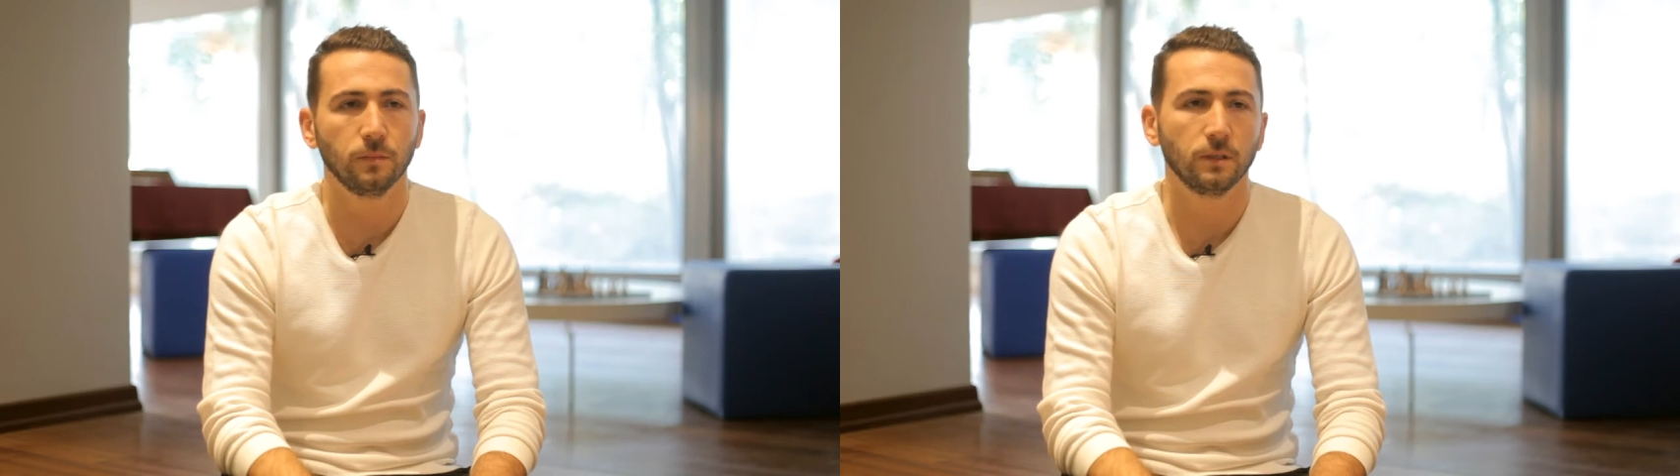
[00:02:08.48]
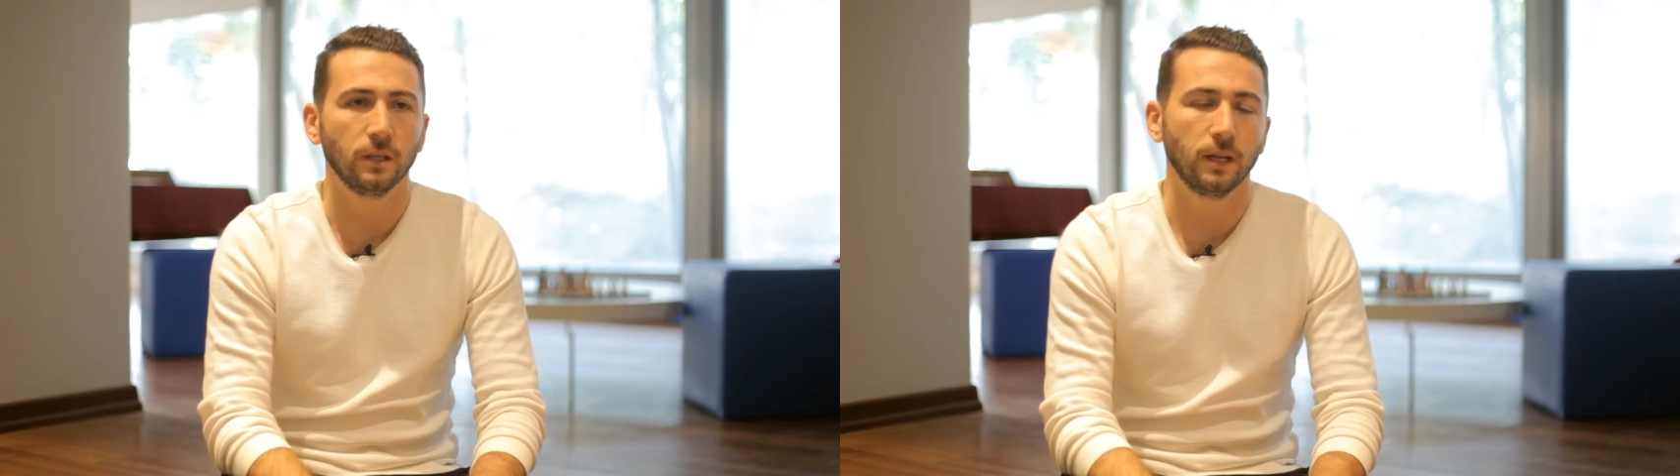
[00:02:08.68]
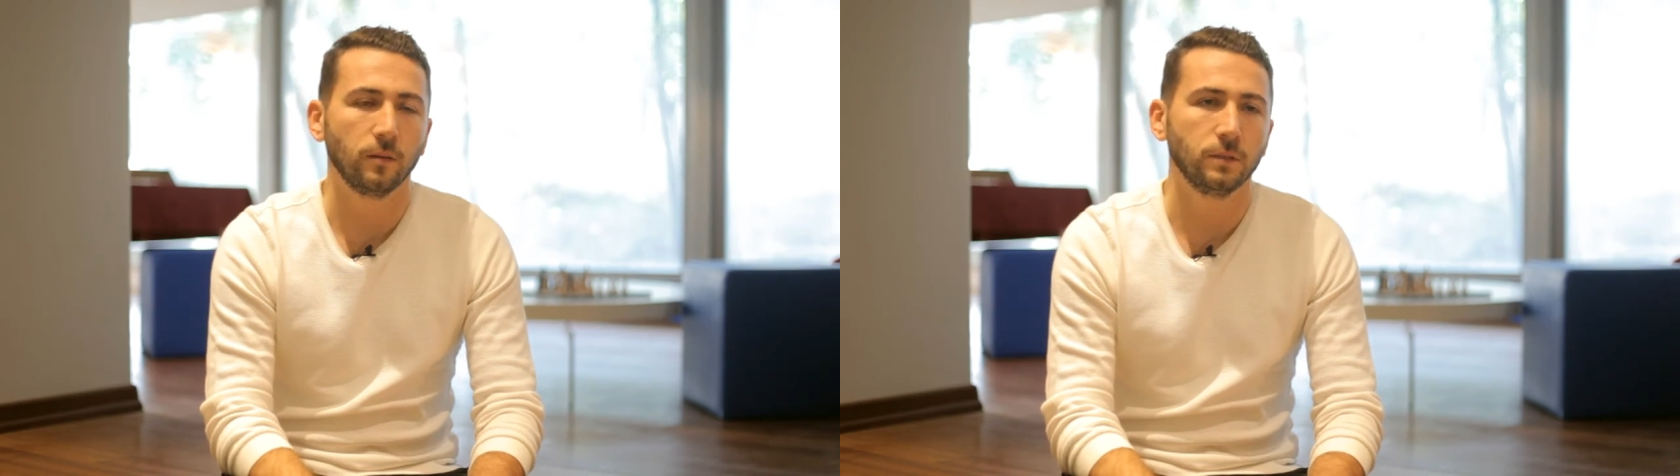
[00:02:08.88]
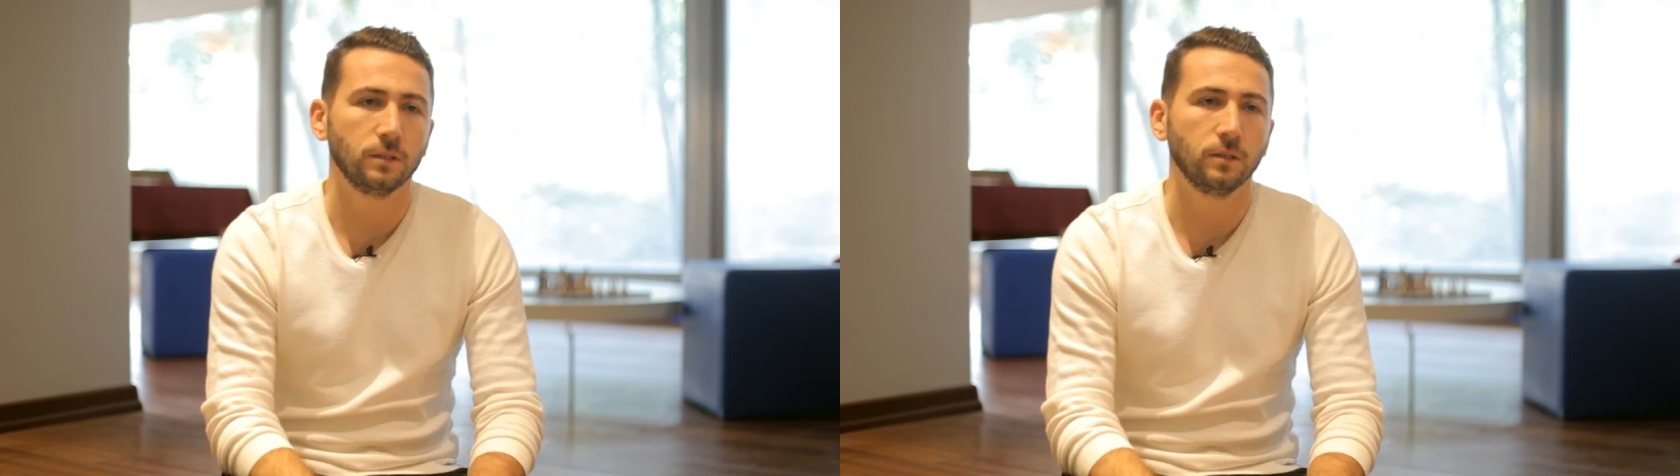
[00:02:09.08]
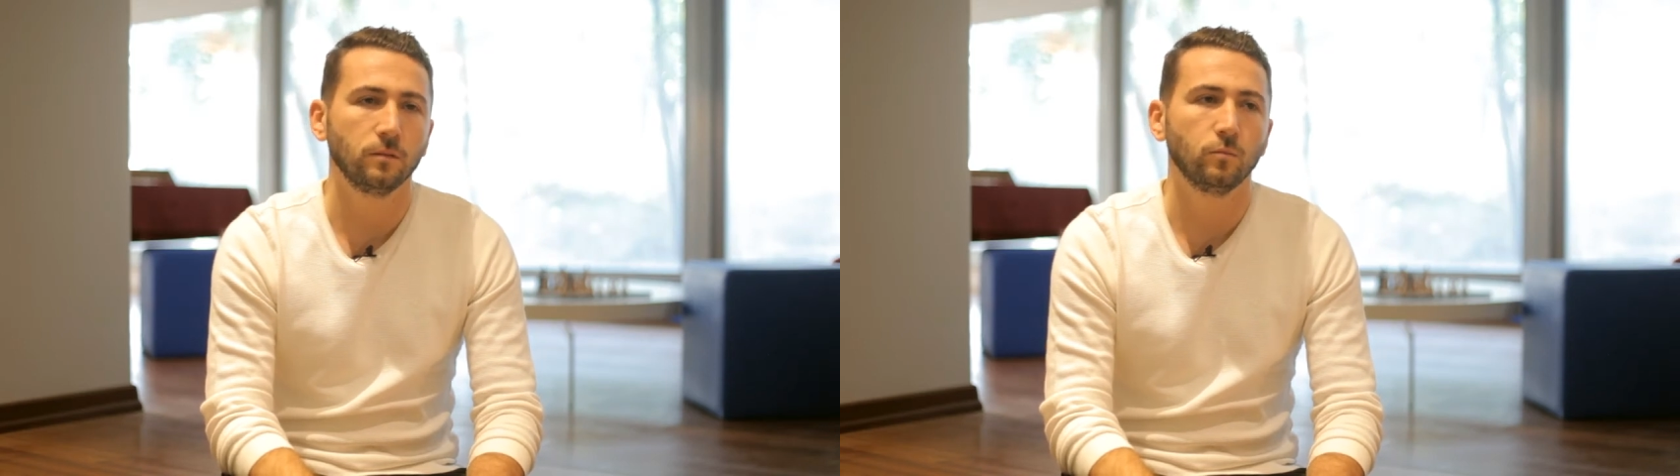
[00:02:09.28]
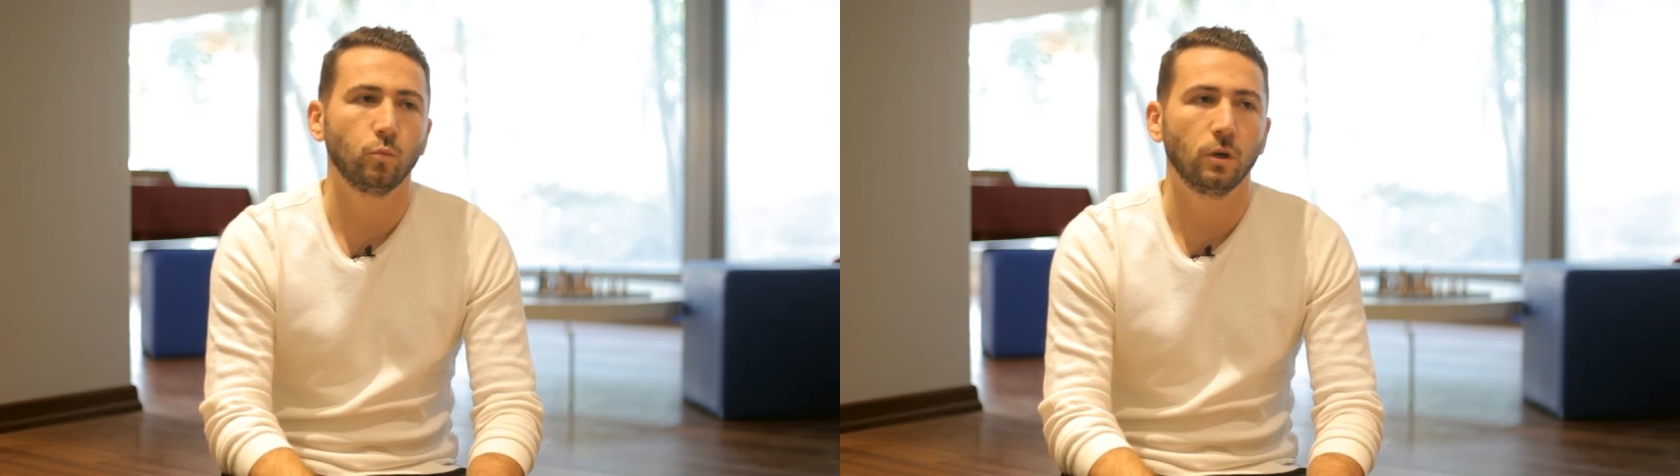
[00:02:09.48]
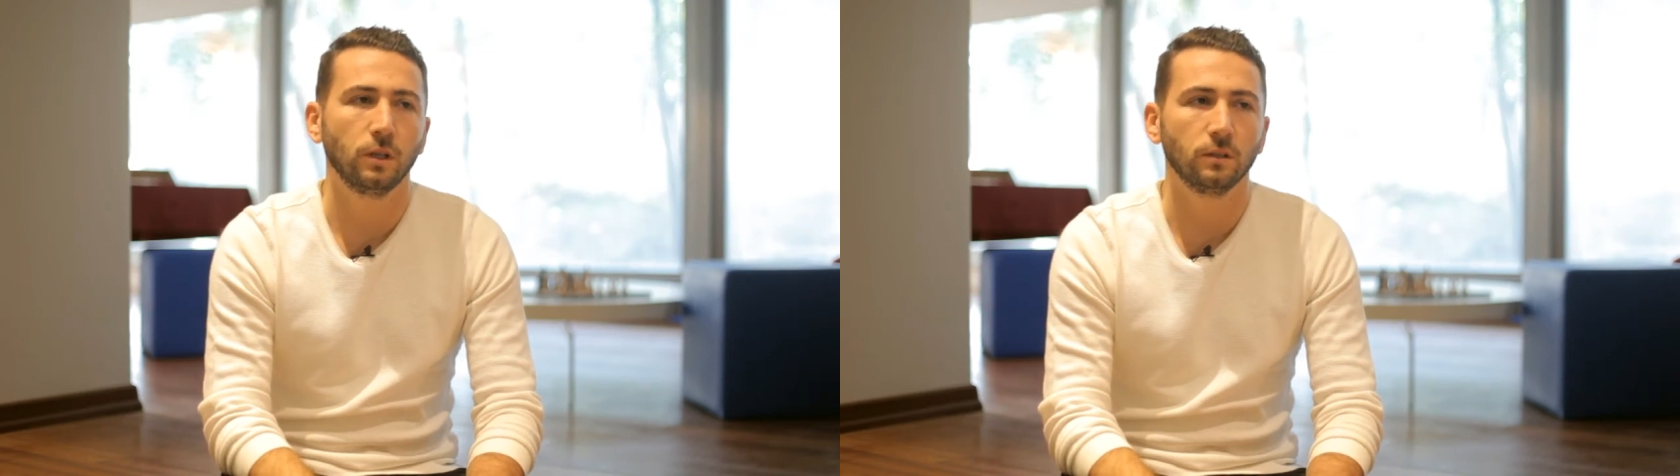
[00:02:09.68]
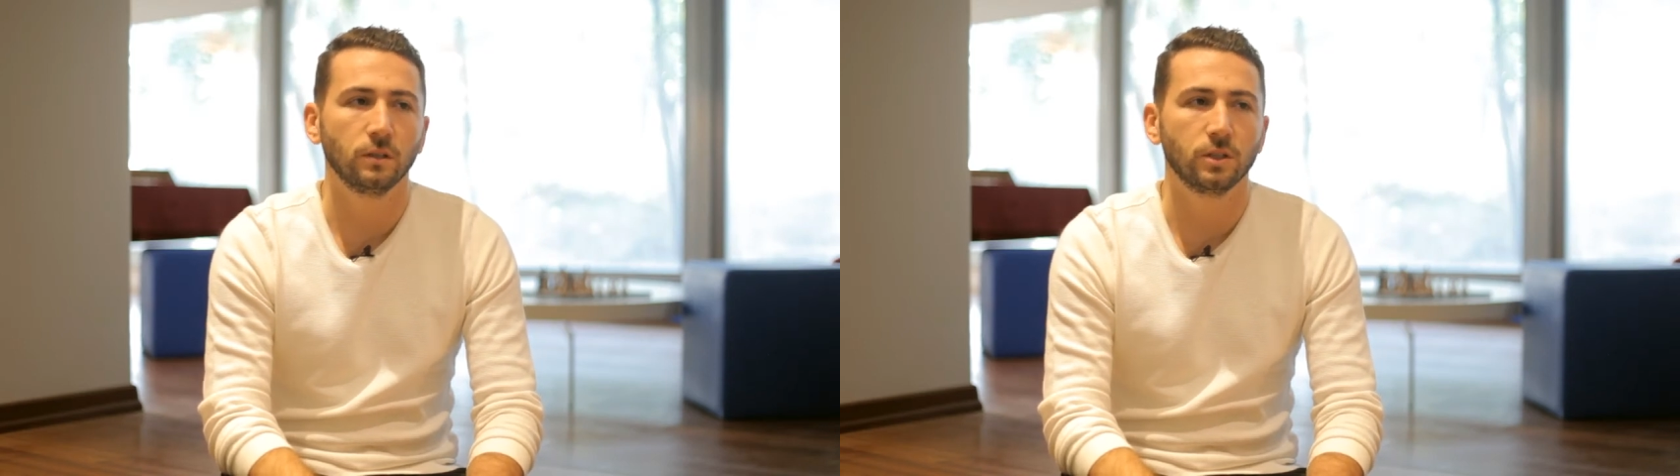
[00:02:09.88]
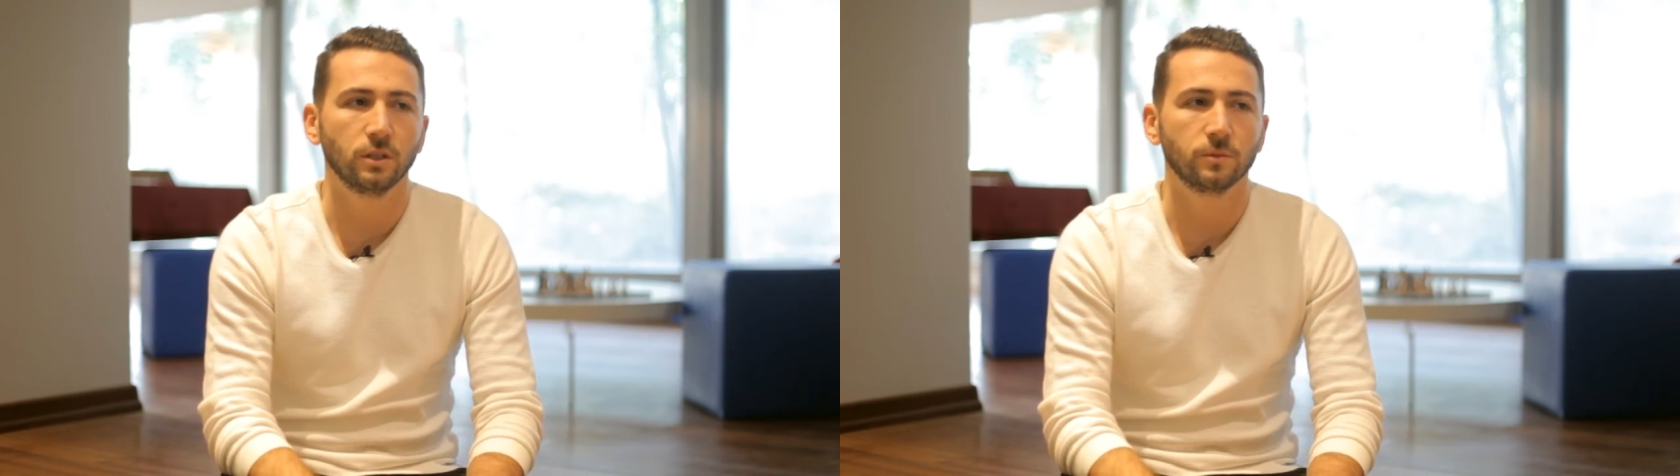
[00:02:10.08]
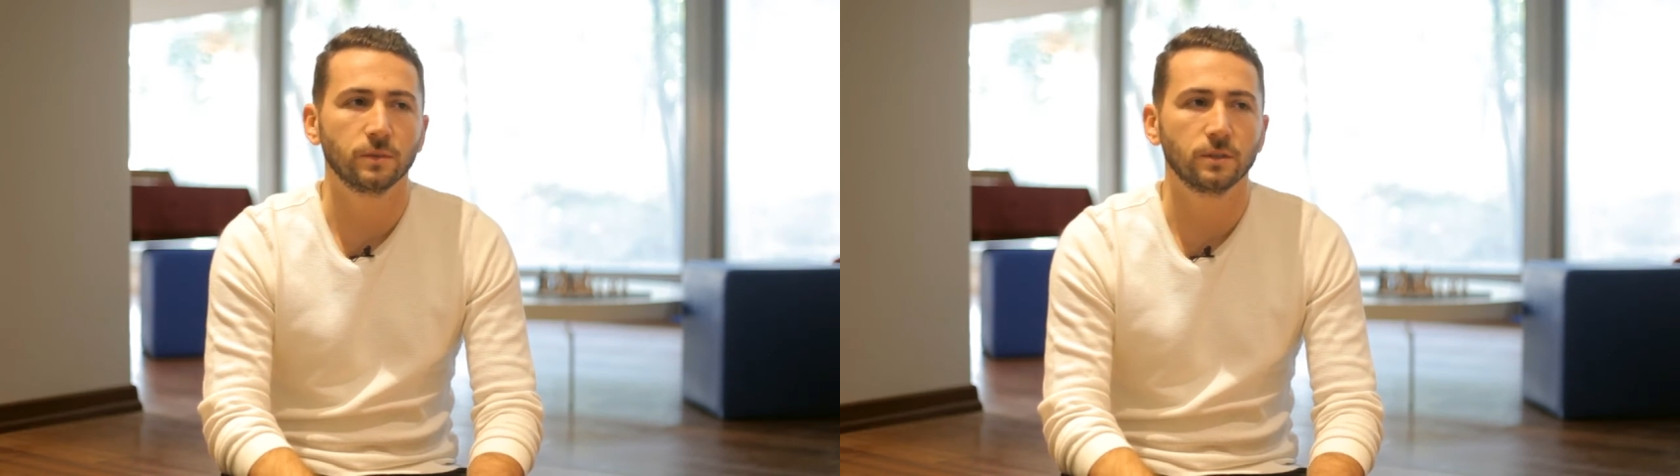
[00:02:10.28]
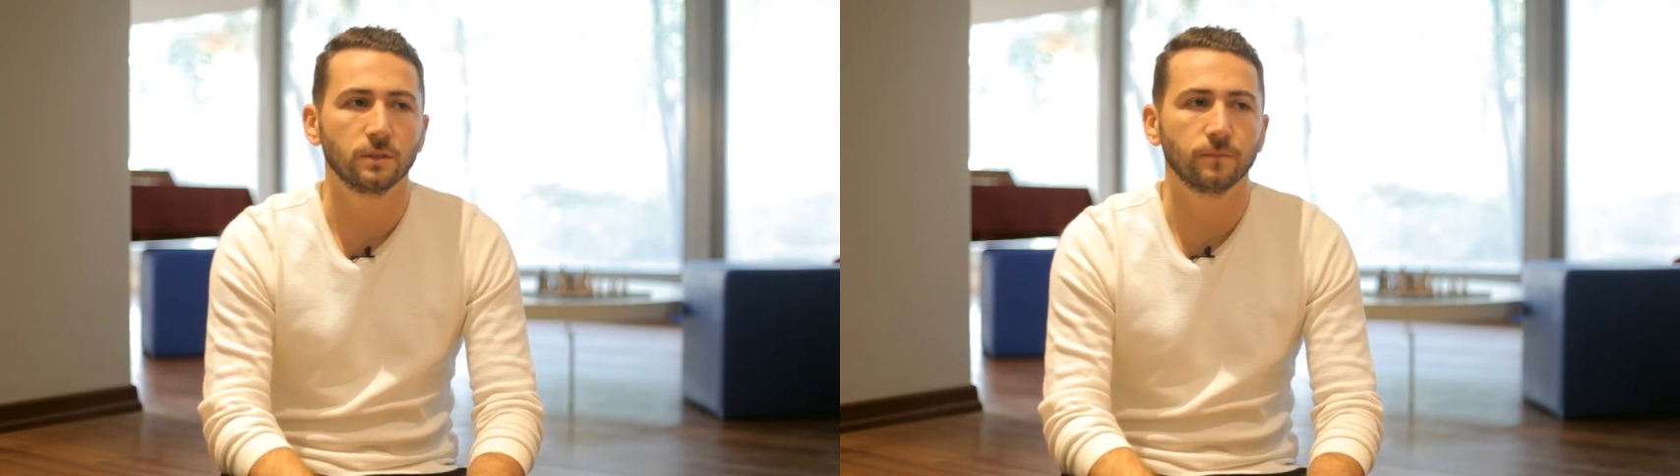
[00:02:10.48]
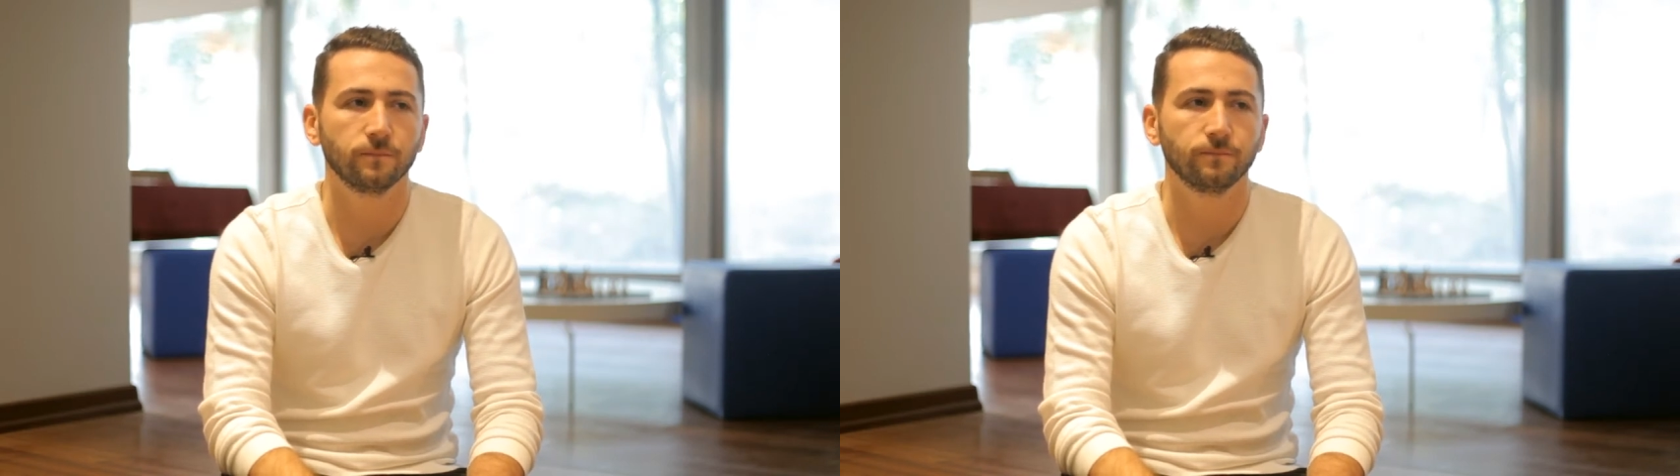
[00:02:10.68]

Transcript: bir gelen birinin bu alanda çalışması